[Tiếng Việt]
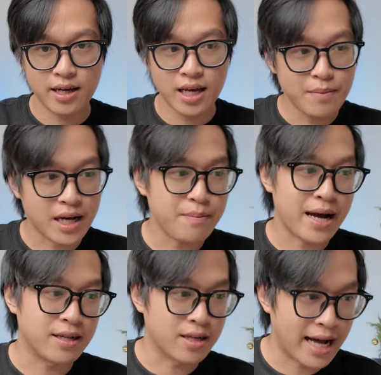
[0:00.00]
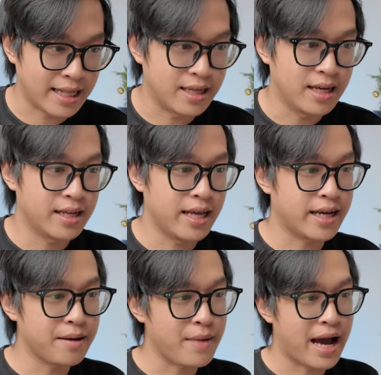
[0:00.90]
Khi mà các bạn thực hành thì
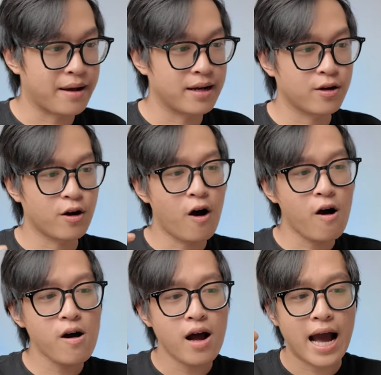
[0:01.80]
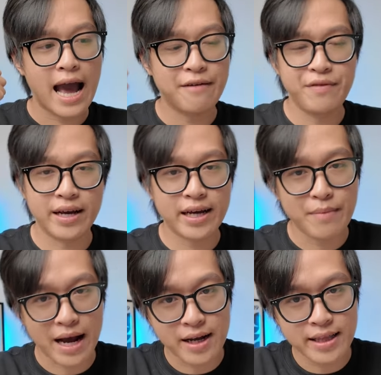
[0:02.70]
các bạn có hai việc
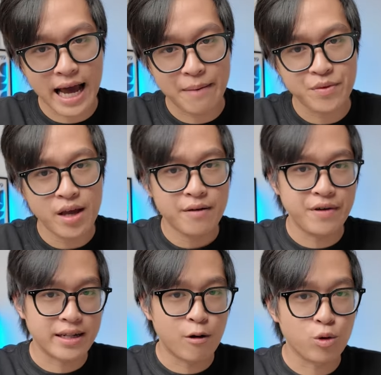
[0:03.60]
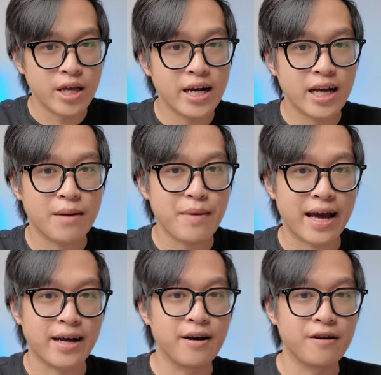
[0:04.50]
các bạn nên làm. Việc đầu tiên là các
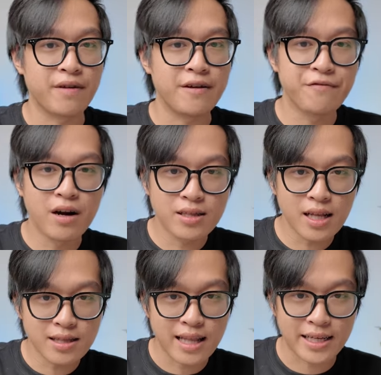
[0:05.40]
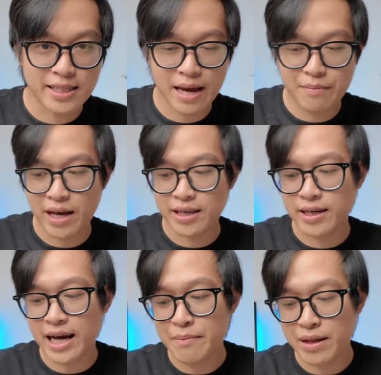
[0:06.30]
bạn cần phải phân tích lại xem là
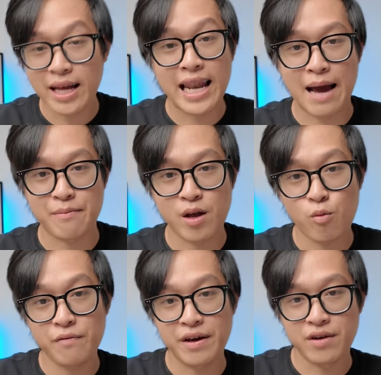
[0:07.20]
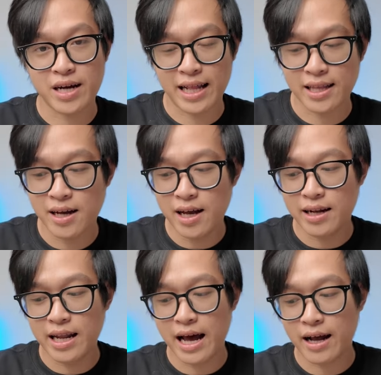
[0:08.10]
những cái mình đã làm thông qua việc thực hành đó
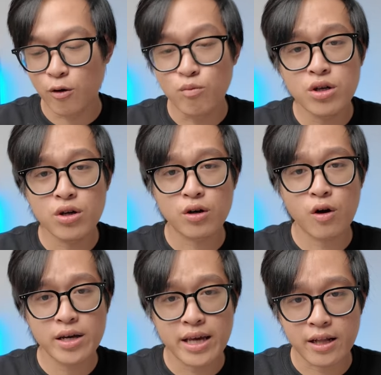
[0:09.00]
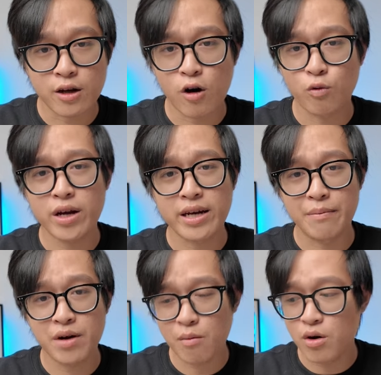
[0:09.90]
là đúng chưa, có cái gì nó còn khuyết
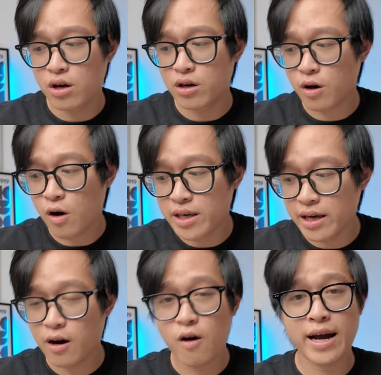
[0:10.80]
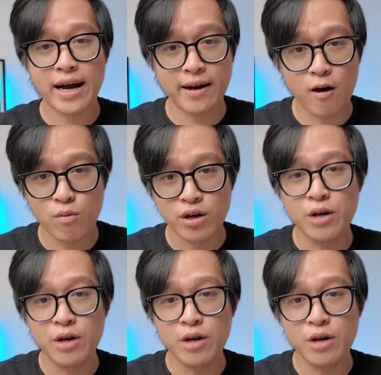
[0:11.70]
điểm không, nó có gì khó khăn không.